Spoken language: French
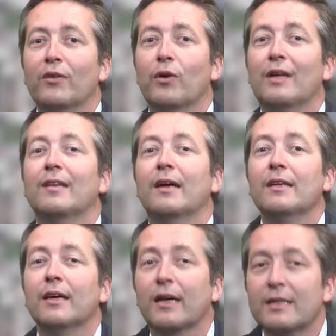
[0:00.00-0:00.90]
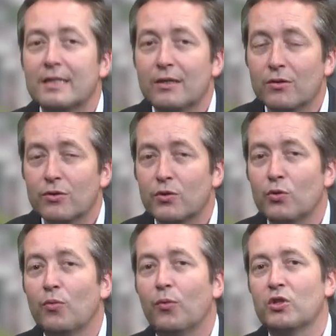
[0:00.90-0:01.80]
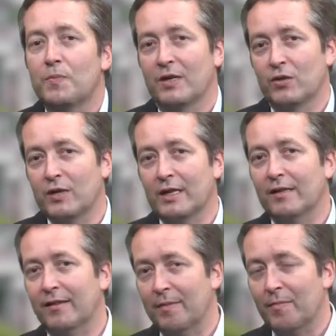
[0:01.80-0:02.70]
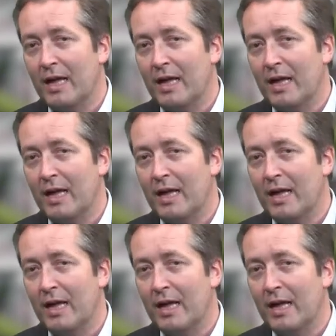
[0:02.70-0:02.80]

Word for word: être la dernière résidence de nombreuses personnalités.